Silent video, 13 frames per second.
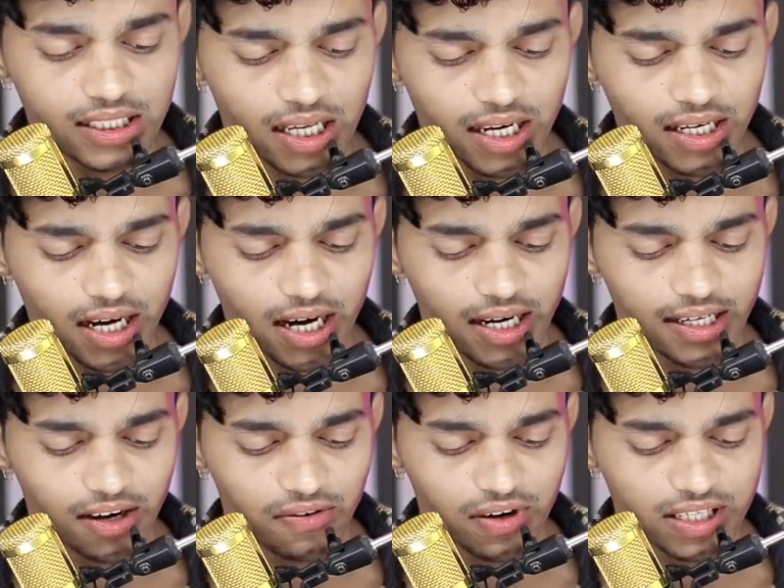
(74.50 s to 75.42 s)
इस तरीके का
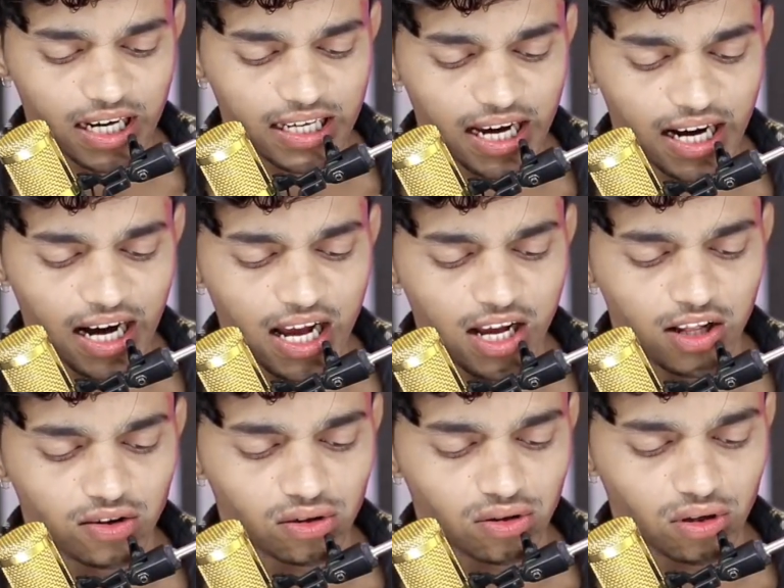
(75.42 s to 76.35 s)
इंटरफेस आ जाएगा
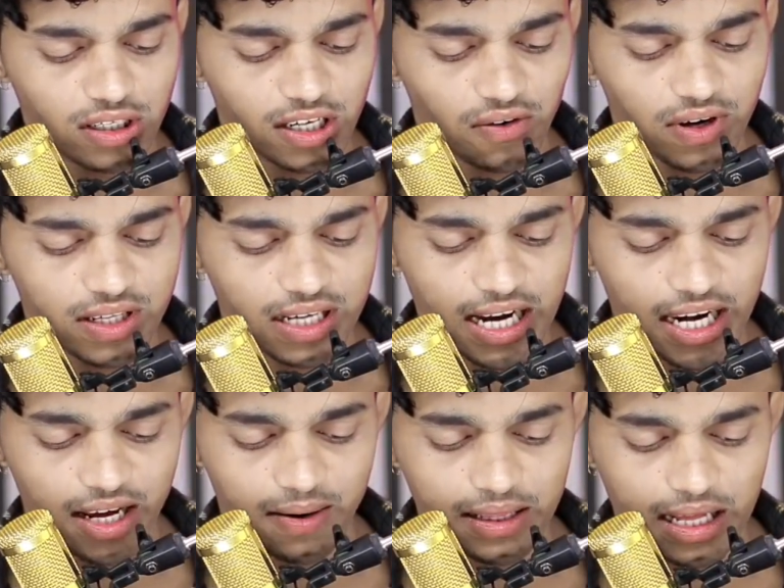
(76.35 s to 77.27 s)
दोस्तों इंटरफेस
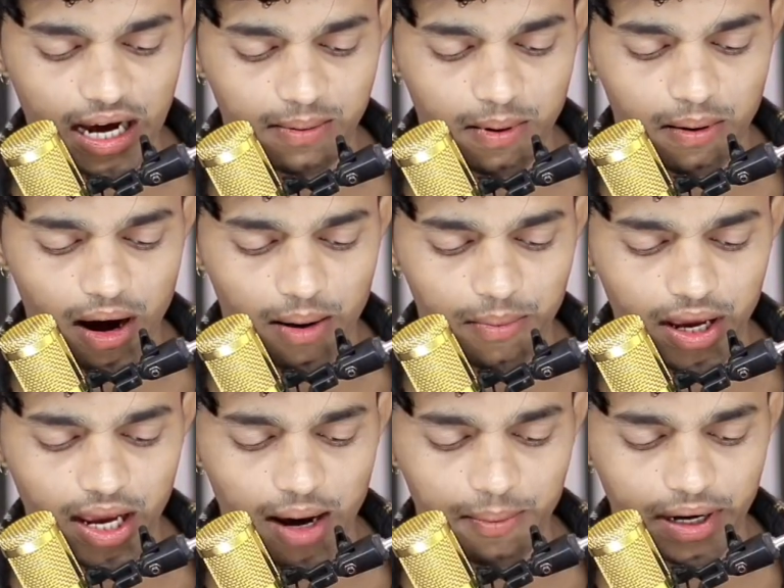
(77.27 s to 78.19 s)
आने के बाद अब
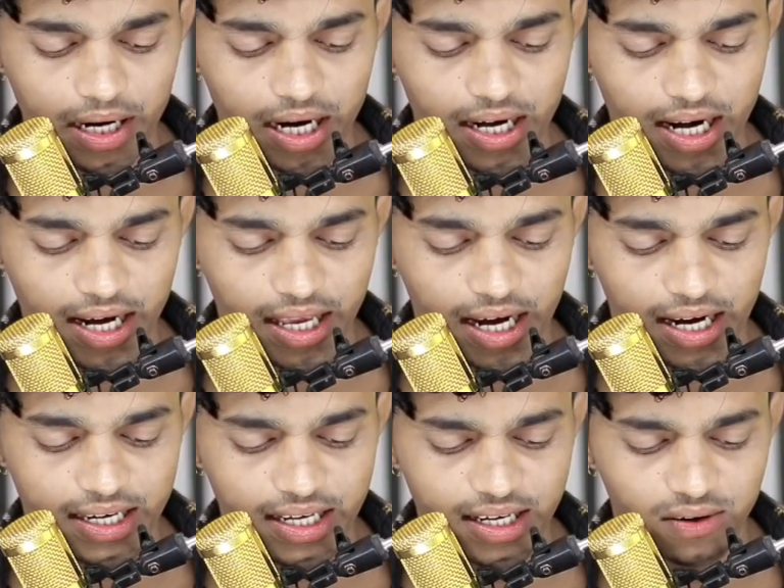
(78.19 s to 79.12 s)
हमें यहाँ पर करना क्या
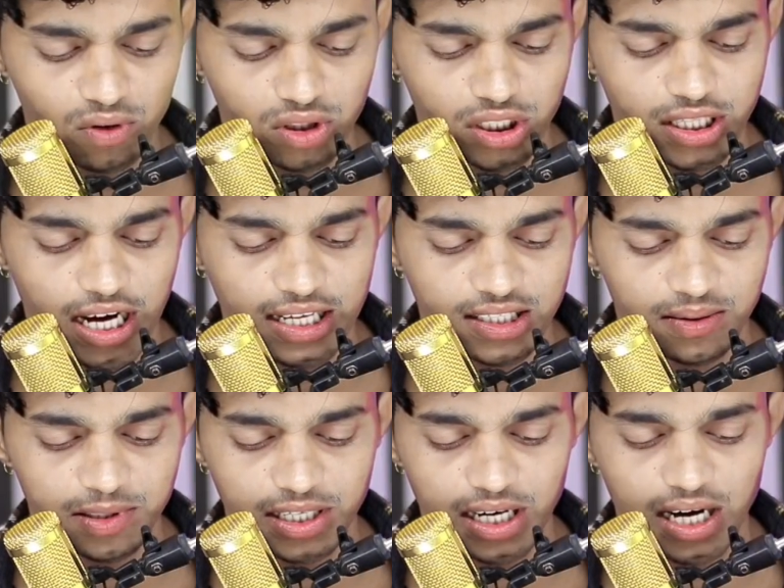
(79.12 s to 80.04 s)
है ठीक है वो चीज़ ध्यान
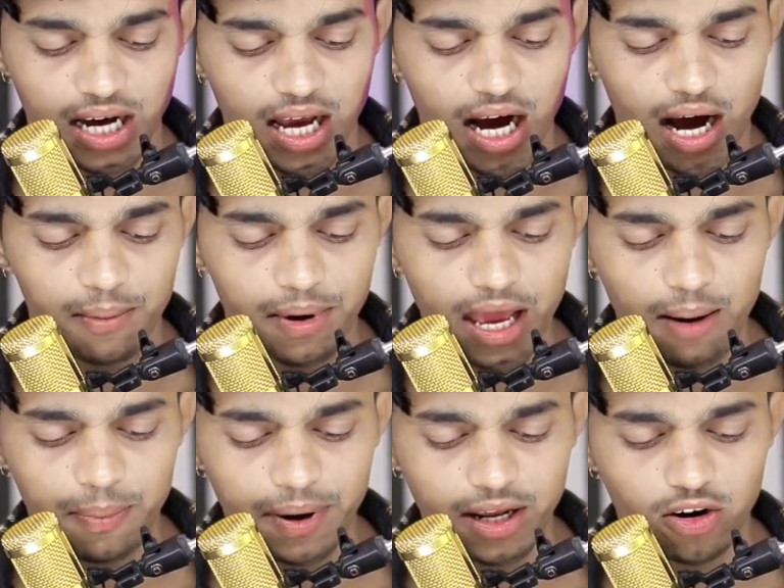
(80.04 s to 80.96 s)
समझिएगा हमें
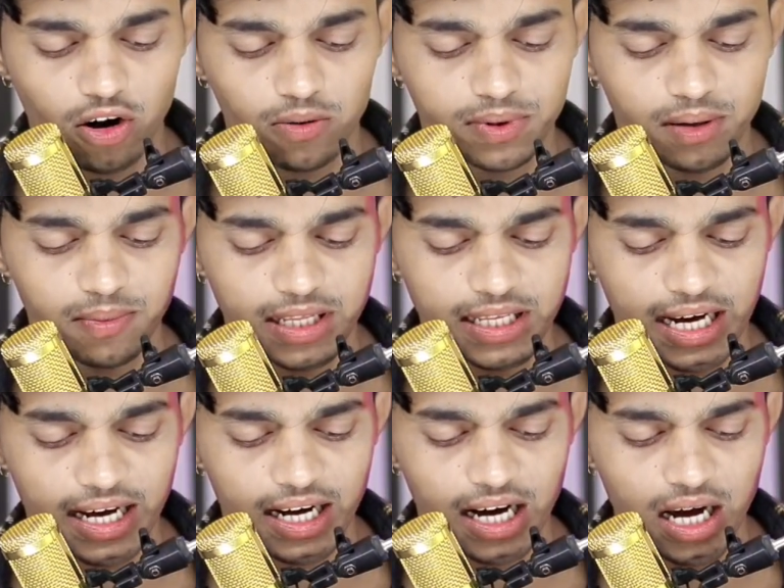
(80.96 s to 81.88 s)
यहाँ पर एक ऑप्शन मिल
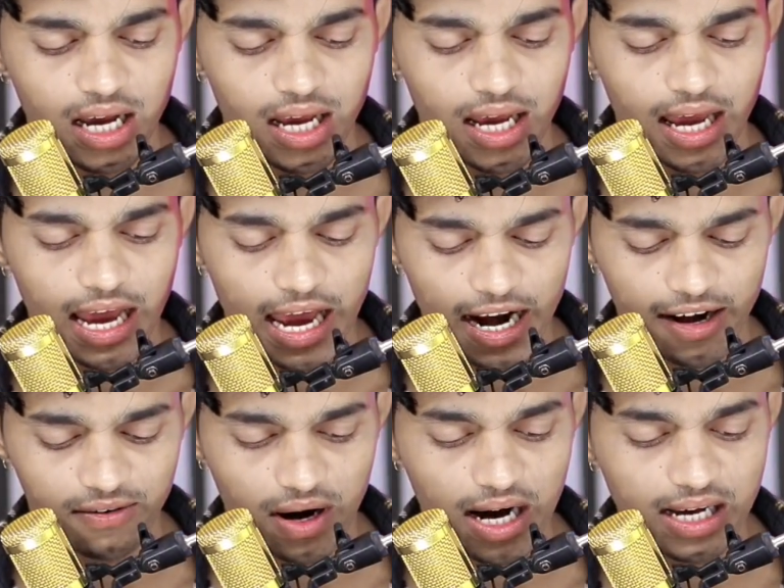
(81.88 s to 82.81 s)
जाएगा
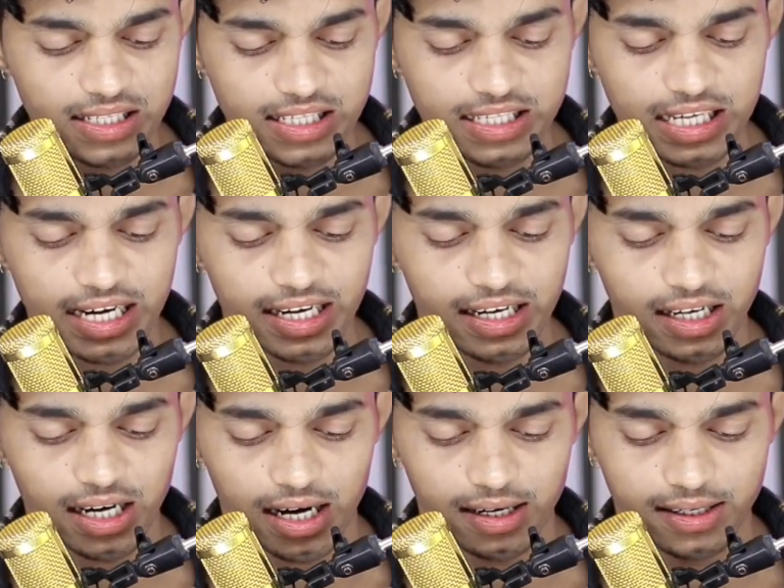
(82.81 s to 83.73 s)
एडवांस
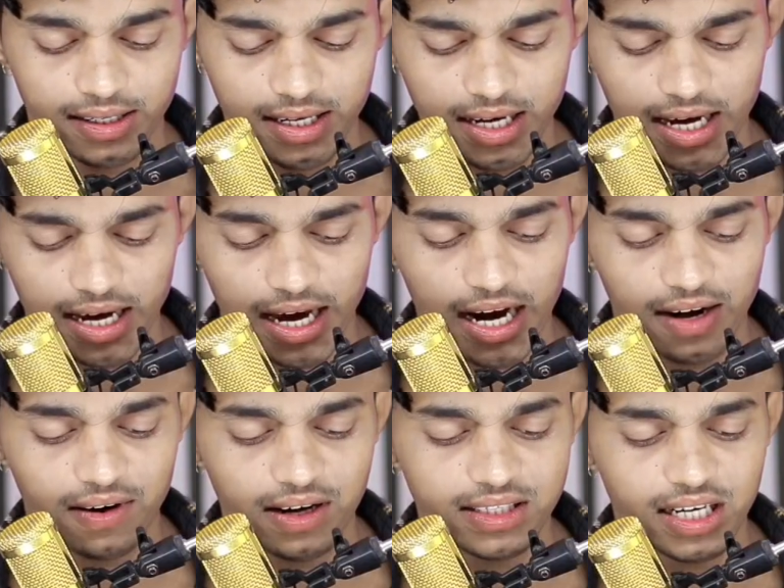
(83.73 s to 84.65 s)
सेटिंग का ठीक है
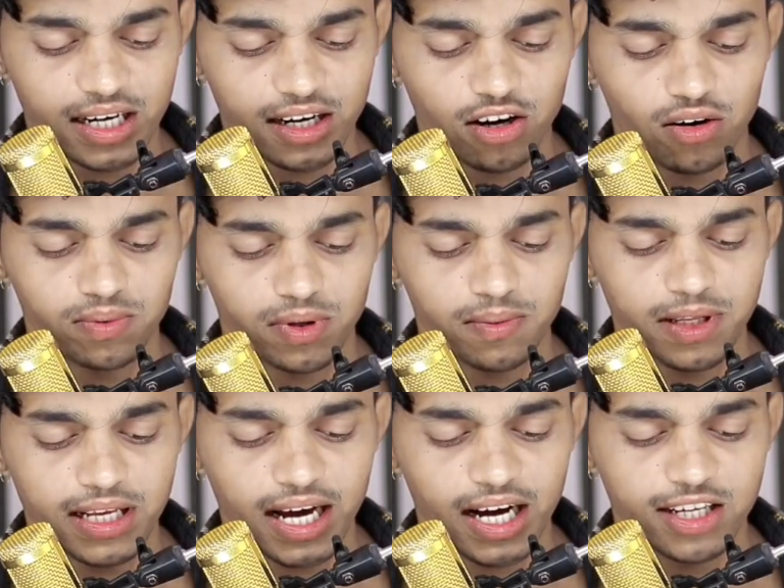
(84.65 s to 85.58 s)
एडवांस सेटिंग का ऑप्शन
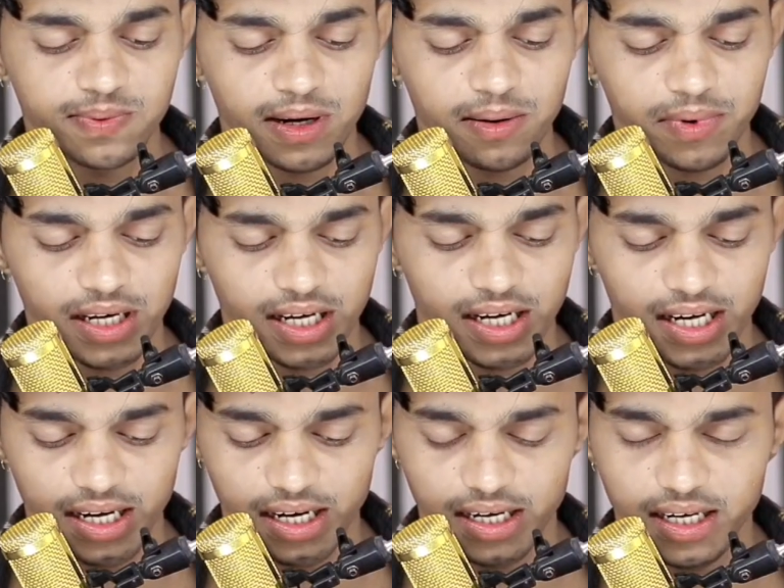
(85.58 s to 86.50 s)
मिल जाएगा इस पर हम क्लिक
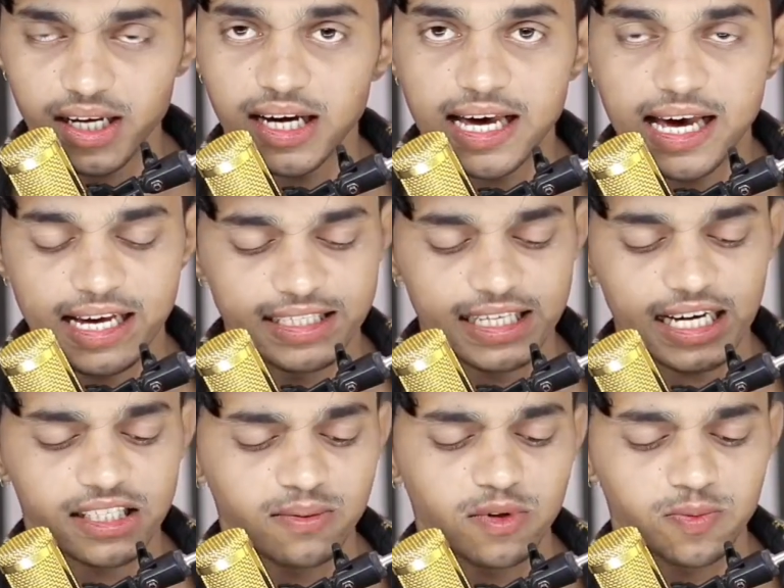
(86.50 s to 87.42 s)
करेंगे ठीक है
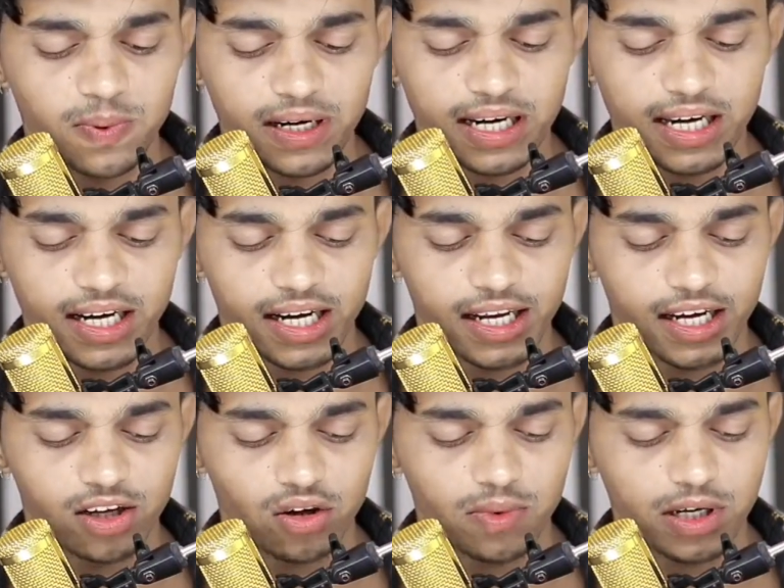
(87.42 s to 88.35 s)
जैसे ही इस पर क्लिक
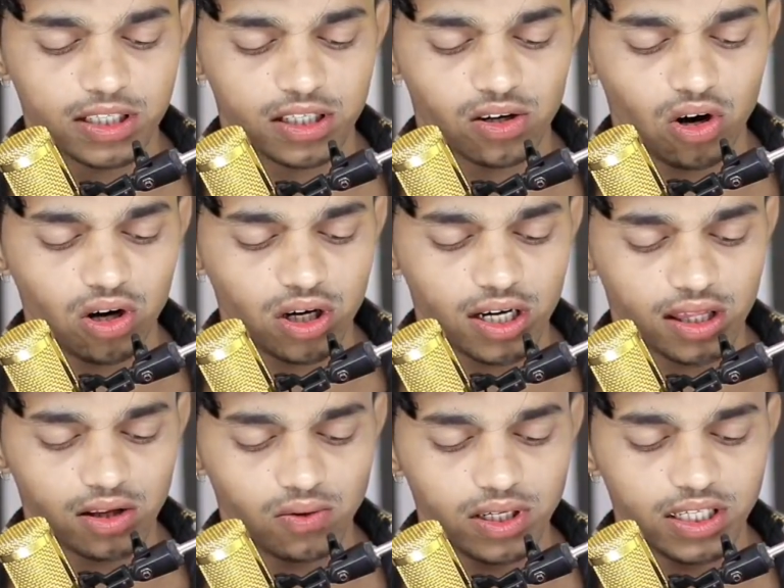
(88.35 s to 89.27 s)
करेंगे तो हमें स्क्रॉल
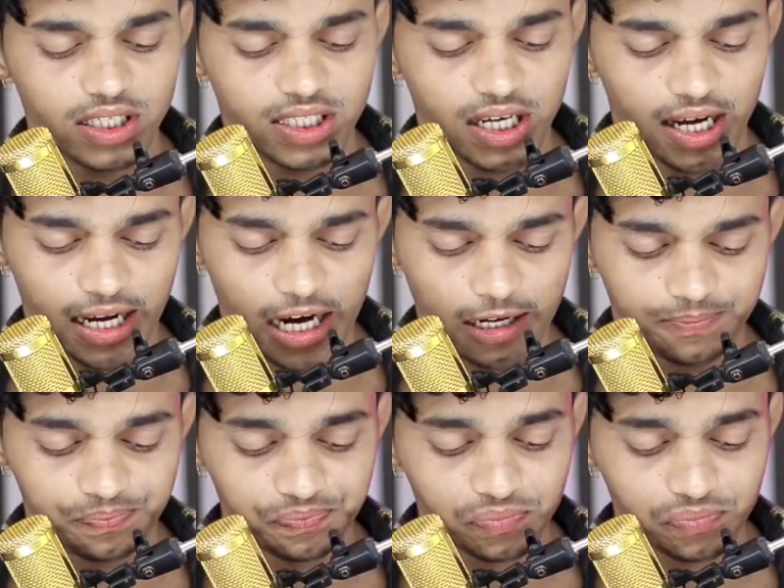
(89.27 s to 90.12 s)
करते हुए नीचे आना है